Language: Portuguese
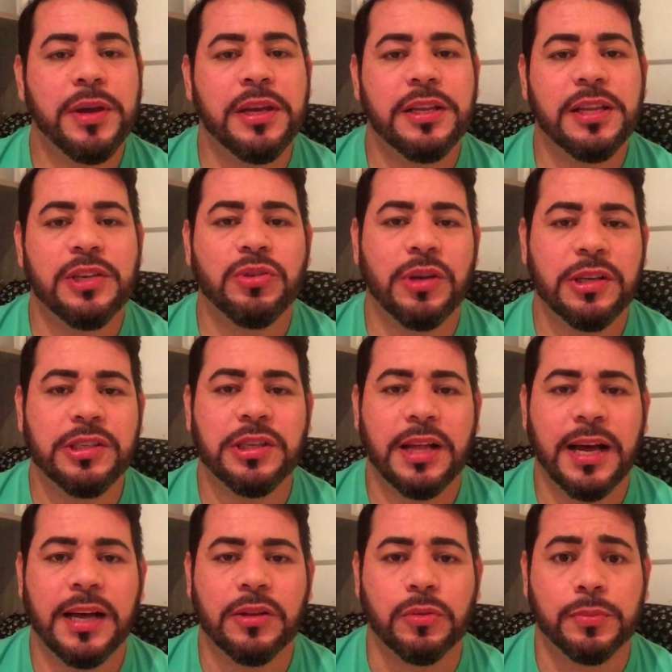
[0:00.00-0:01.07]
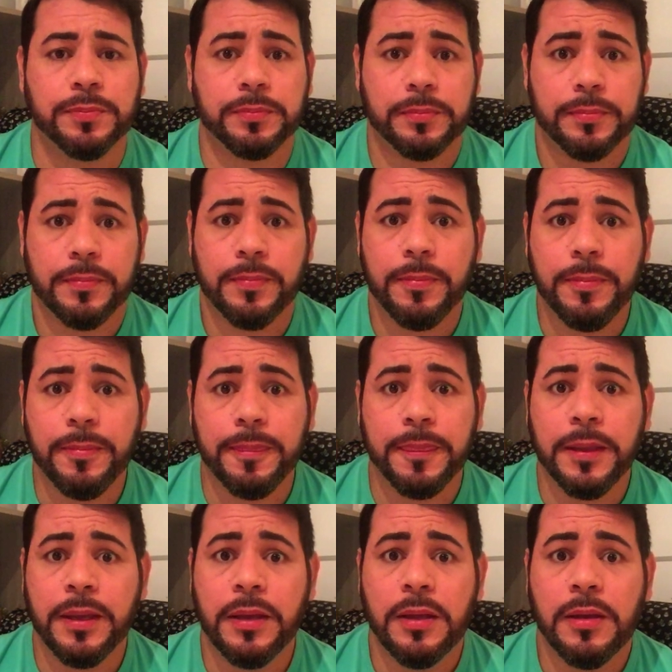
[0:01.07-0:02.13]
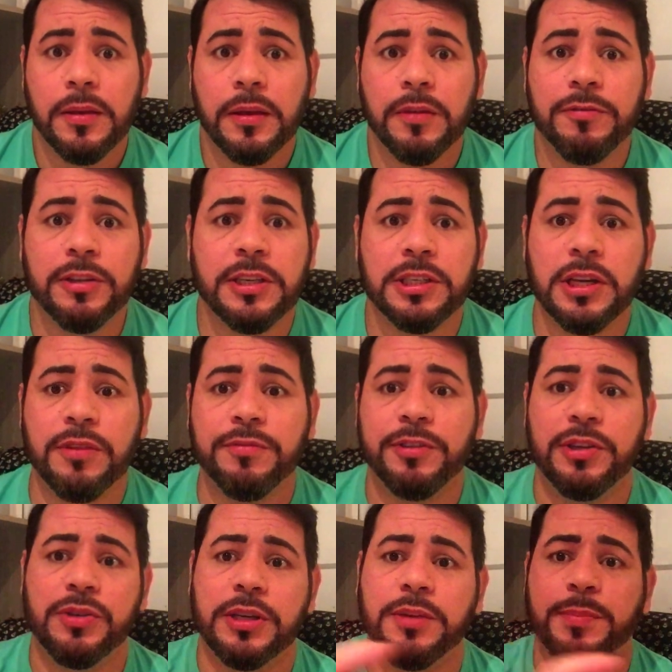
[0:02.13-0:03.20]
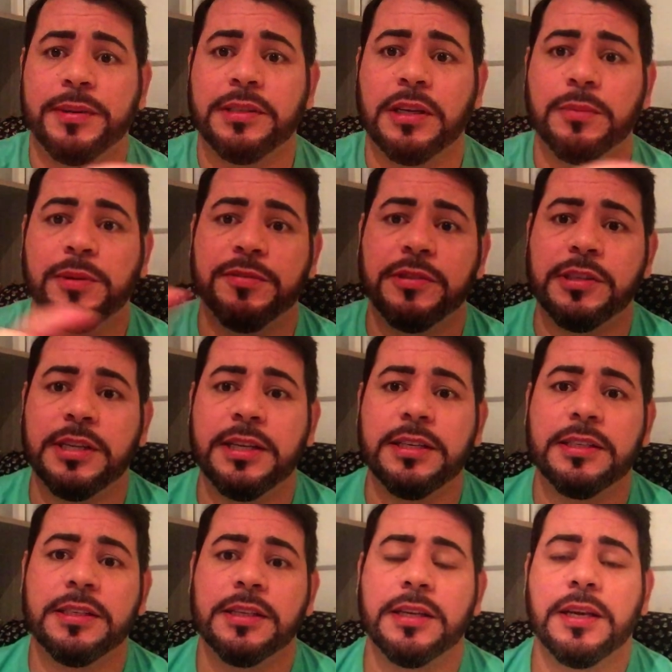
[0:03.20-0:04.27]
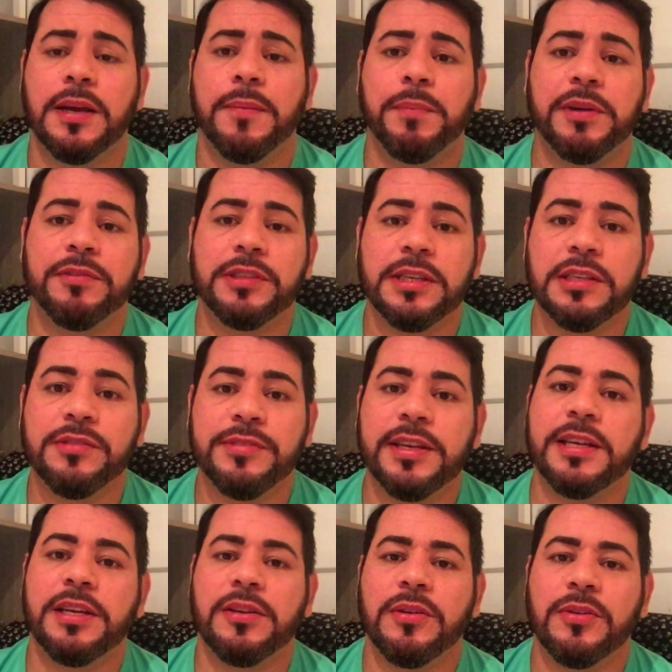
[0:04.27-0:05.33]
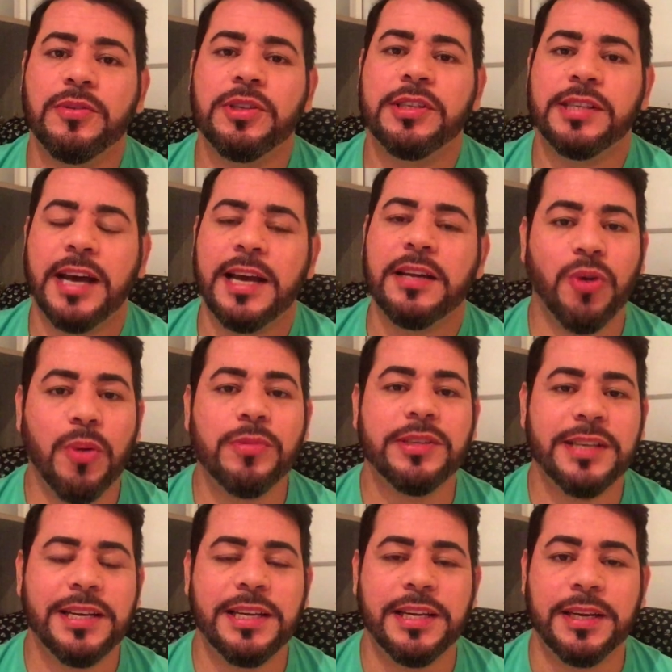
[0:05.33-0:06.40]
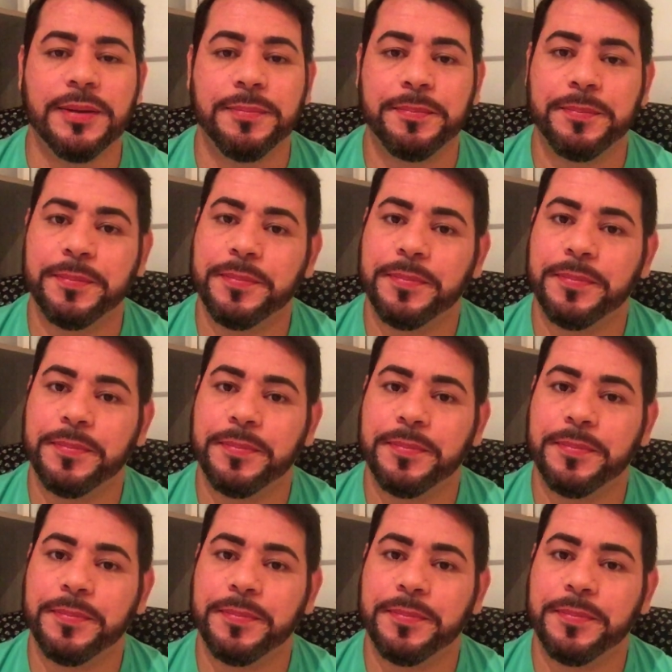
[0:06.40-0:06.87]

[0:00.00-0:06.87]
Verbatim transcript: meio que deixou ele de lado. Eu vou deixar o vídeo aqui passando para vocês, para vocês verem o design de como seria.